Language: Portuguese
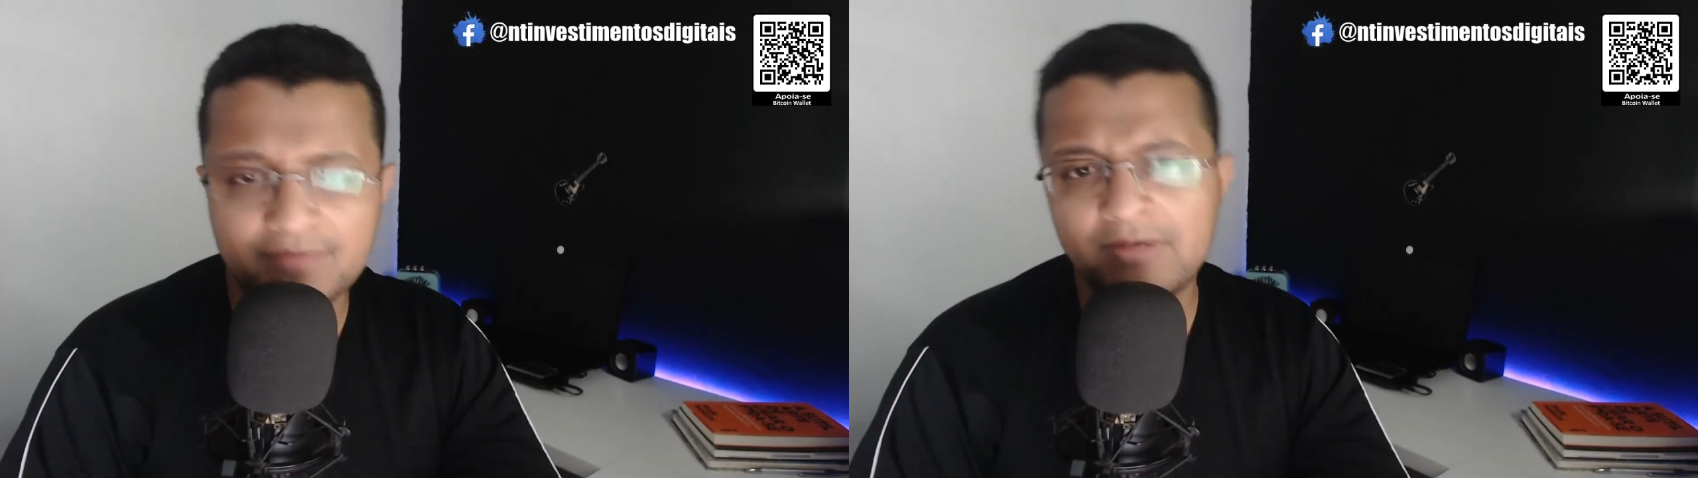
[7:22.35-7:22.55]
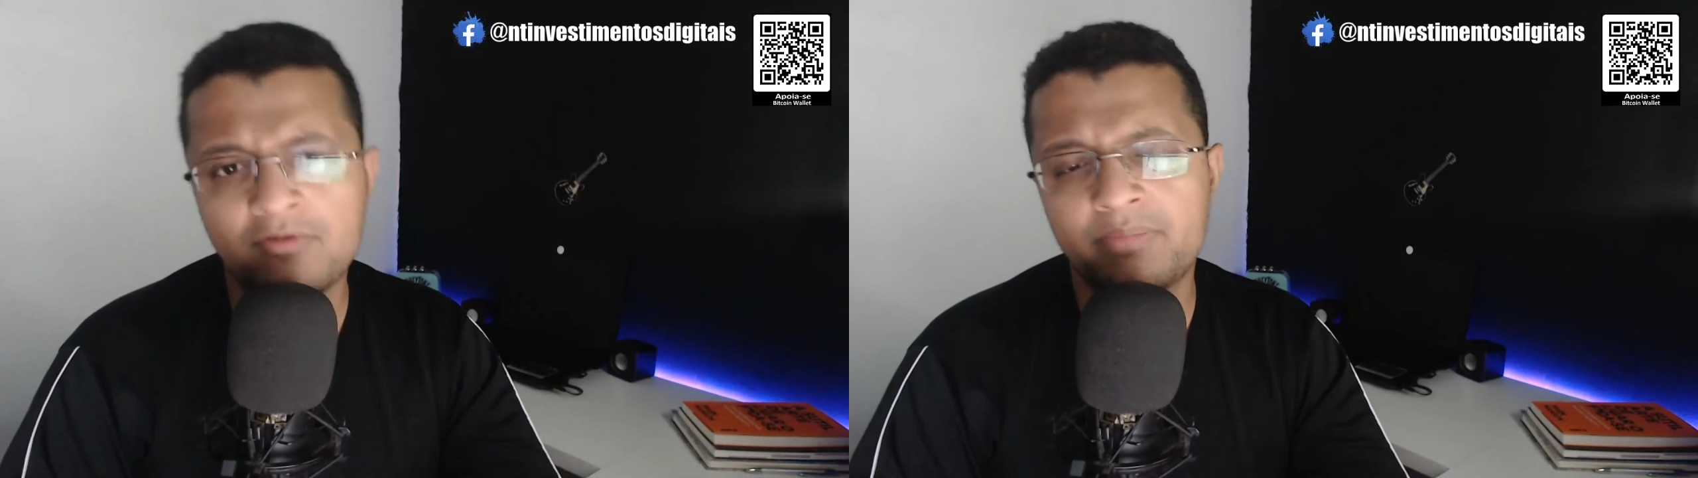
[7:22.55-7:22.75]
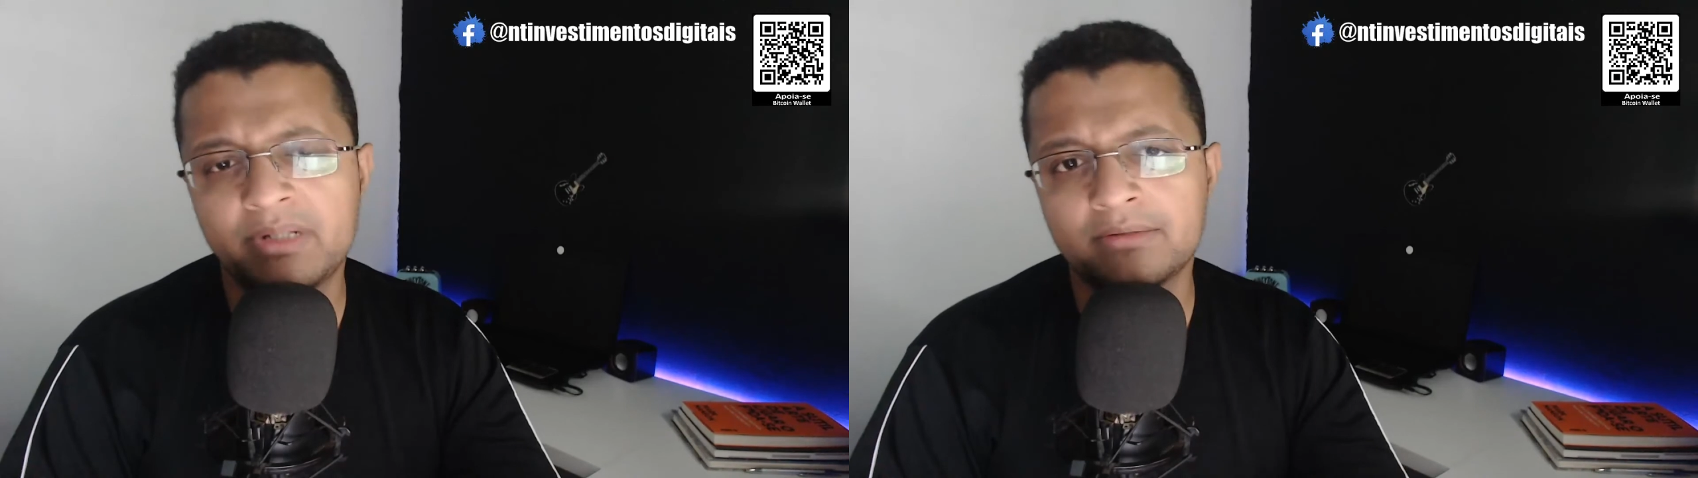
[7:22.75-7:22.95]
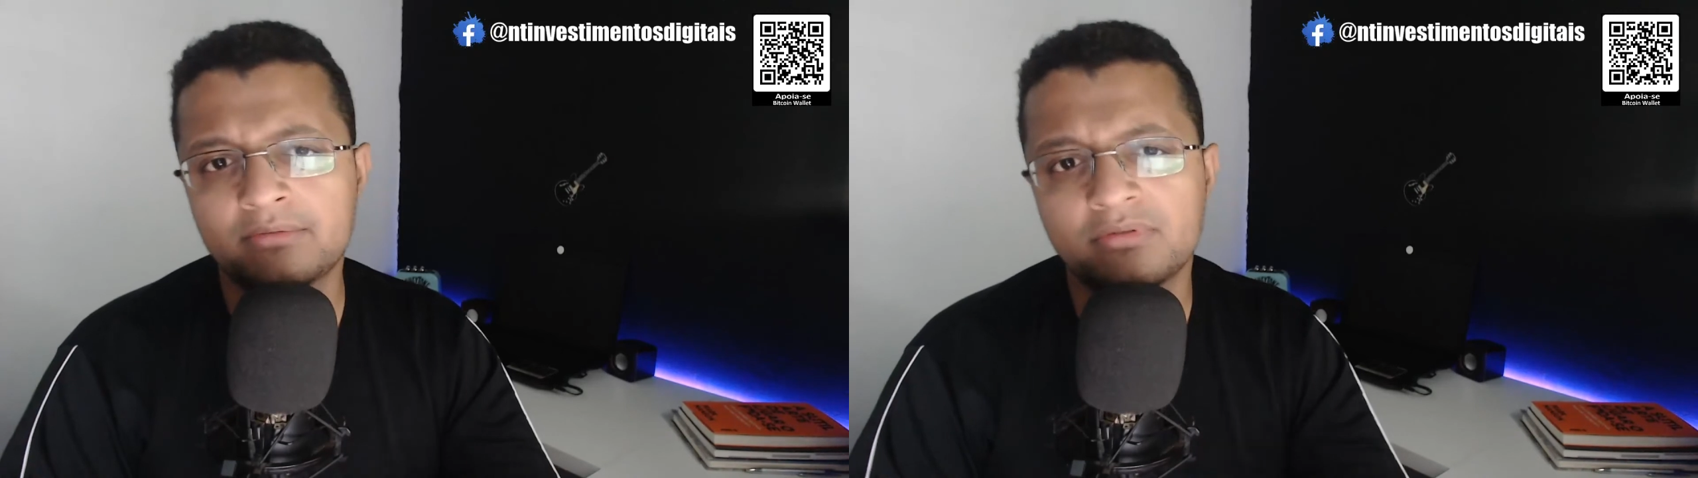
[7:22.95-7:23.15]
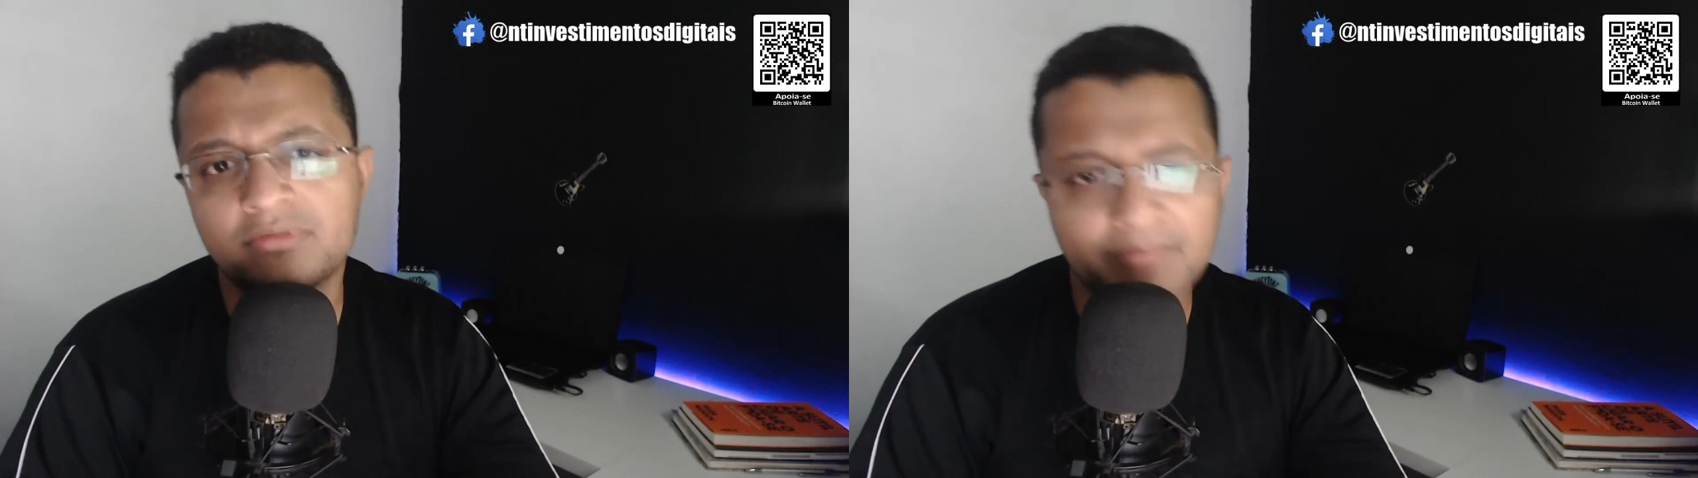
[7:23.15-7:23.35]
Vai comprando
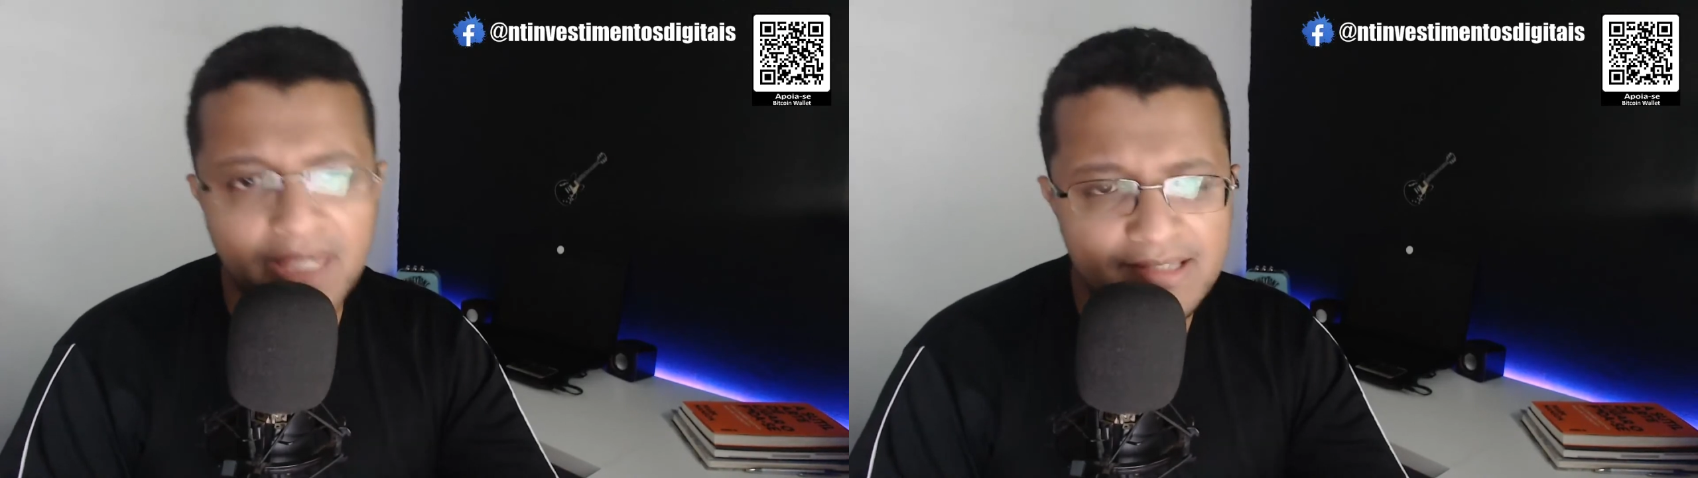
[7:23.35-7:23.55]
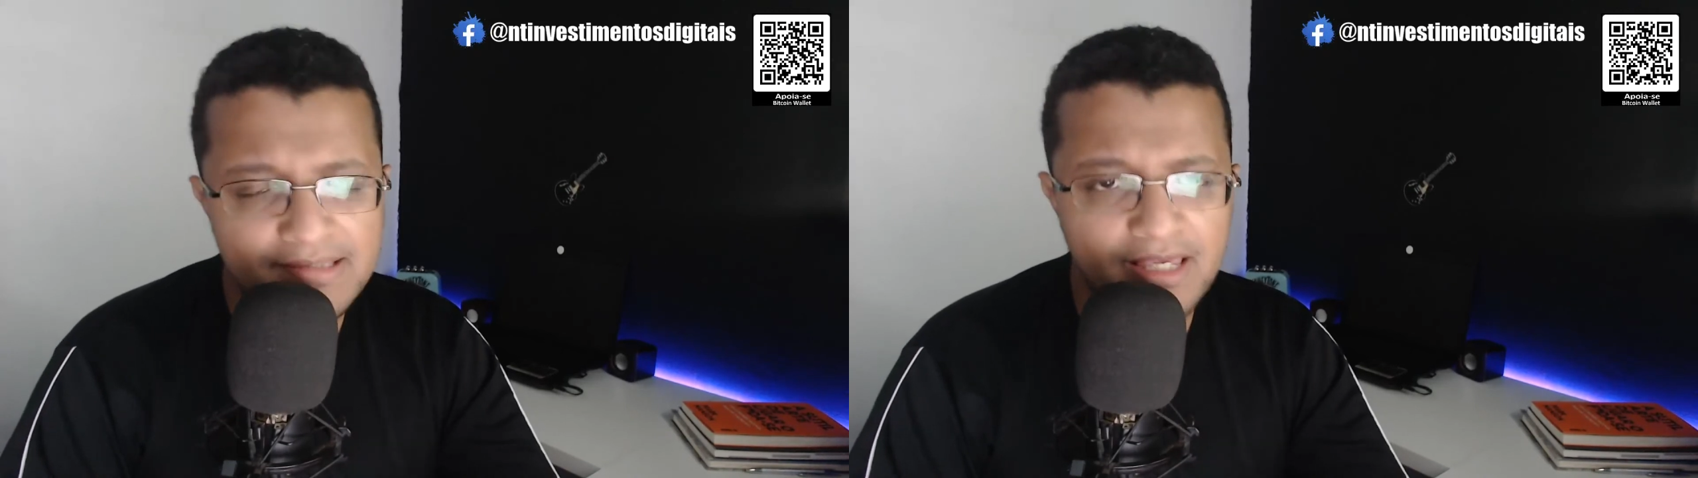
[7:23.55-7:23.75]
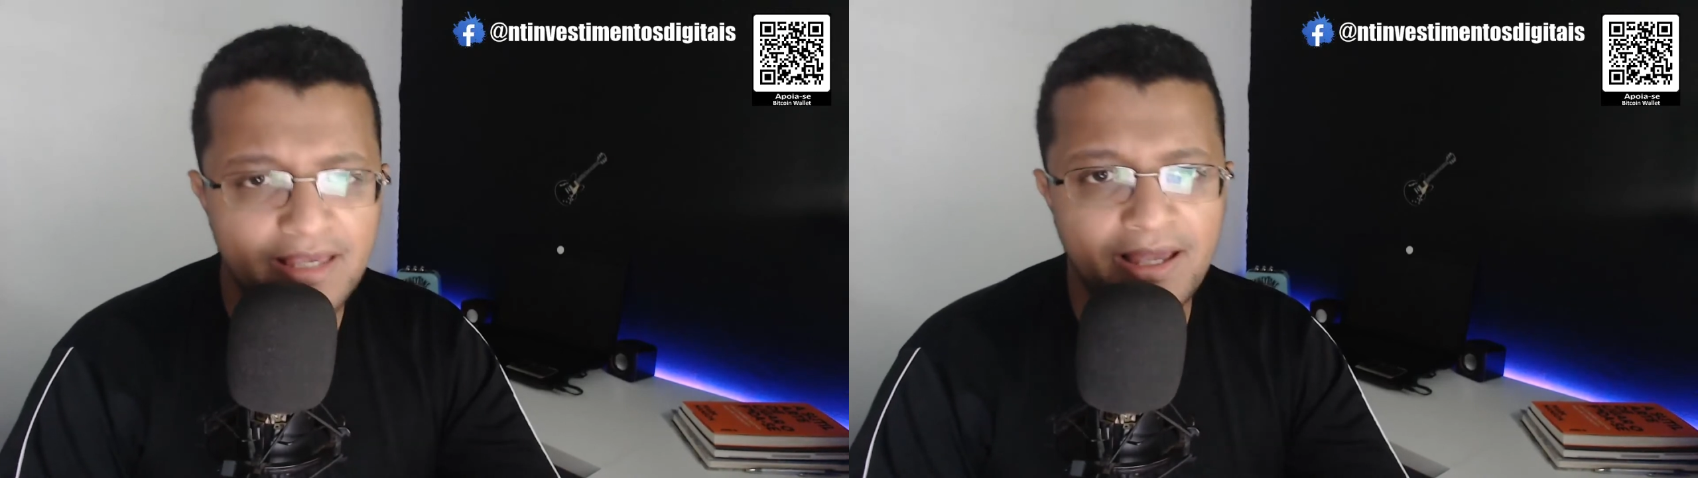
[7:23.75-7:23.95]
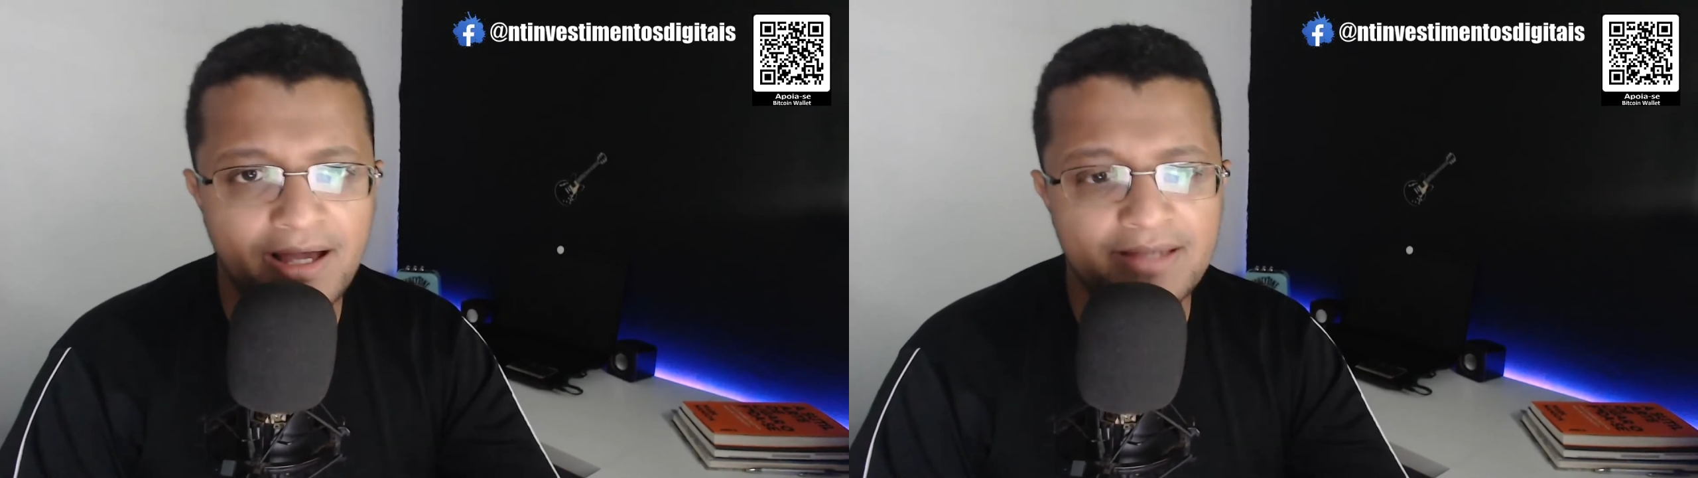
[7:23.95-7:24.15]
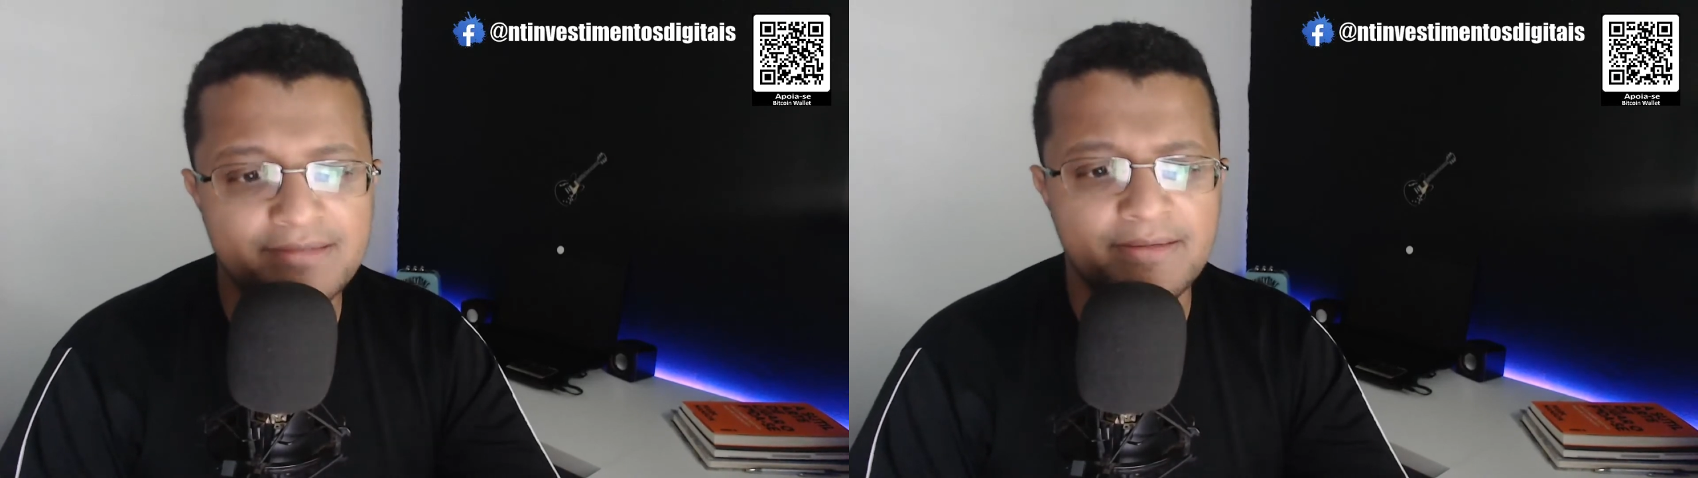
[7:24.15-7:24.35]
todo mês 100
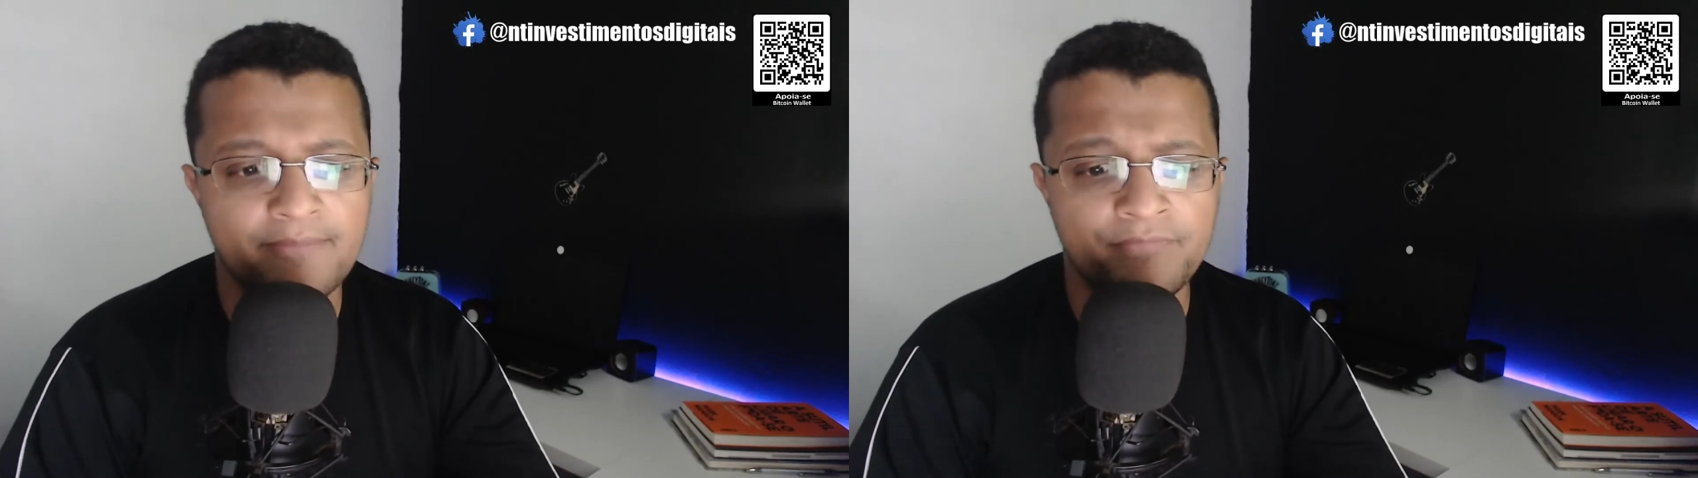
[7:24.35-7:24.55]
reais.